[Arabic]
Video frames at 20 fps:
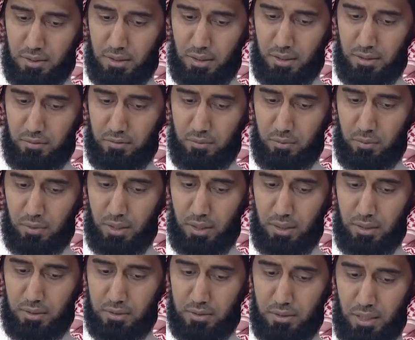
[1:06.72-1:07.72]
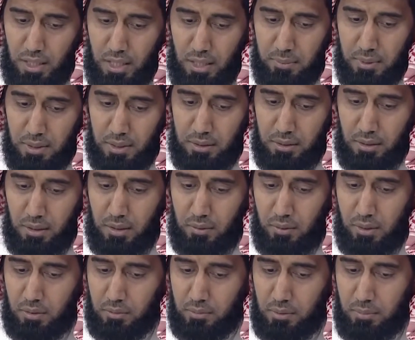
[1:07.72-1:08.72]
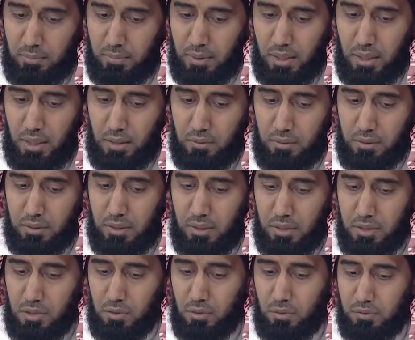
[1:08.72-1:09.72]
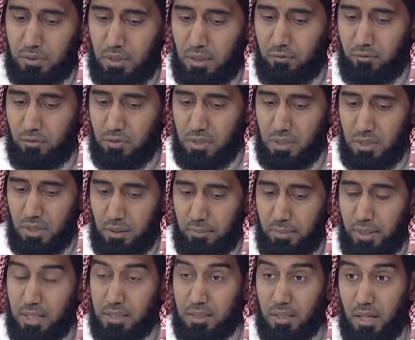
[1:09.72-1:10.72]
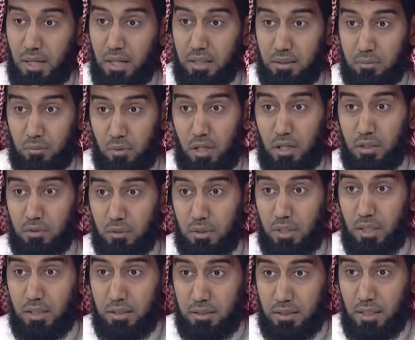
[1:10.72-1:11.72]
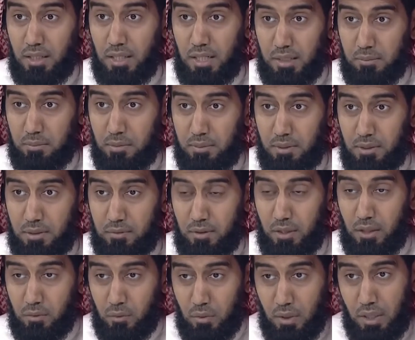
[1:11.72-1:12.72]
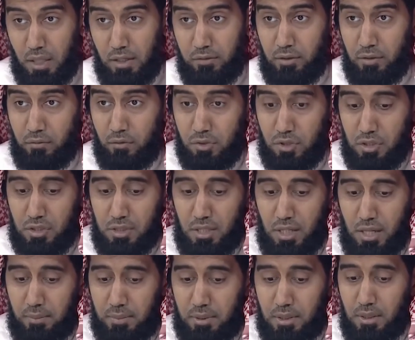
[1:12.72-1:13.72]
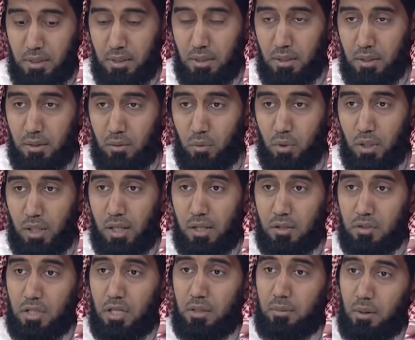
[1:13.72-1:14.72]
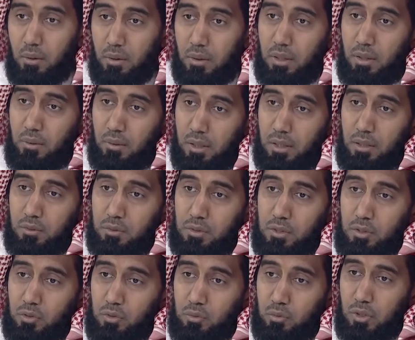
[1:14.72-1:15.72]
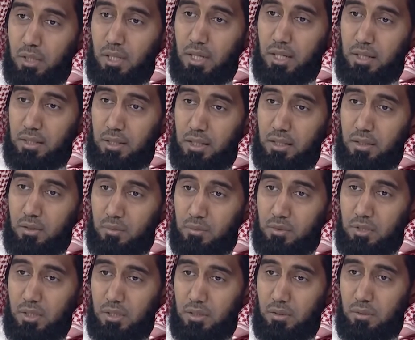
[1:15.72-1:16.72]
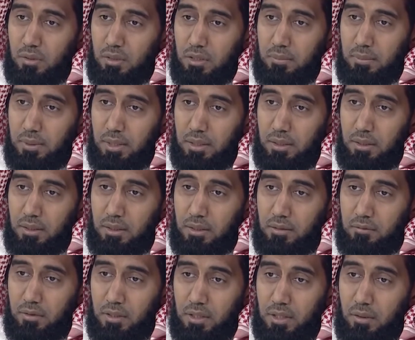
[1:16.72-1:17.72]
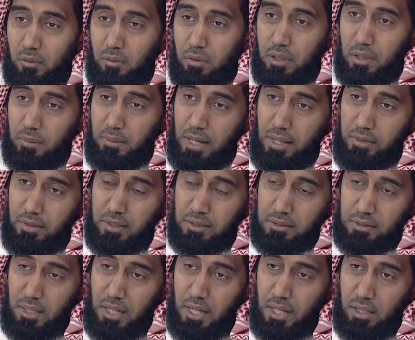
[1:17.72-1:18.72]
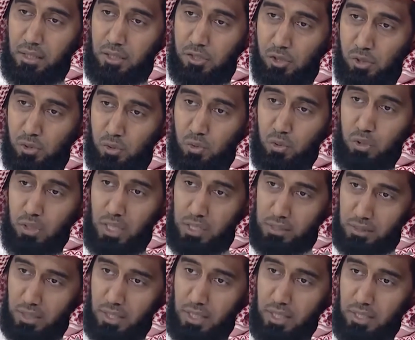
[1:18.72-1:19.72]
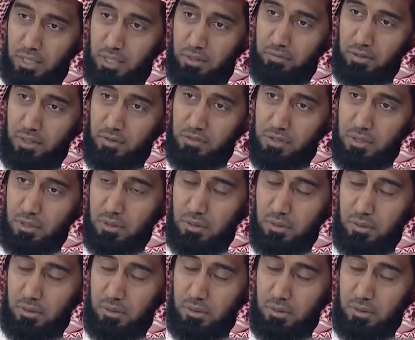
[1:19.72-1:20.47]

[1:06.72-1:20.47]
الصحيح في البخاري الصحابة رضي الله عنهم لما قالوا إن نجد في أنفسنا ما يتعاظم أحدنا أن يتكلم به فقد وقع في نفوس الصحابة وقال سلم أو, أو قد وجدتموه قال ذلكم صريح الإيمان فإذا قلنا بهذا الإطلاق أن الشكوك لا تقع إلا في نفس ليس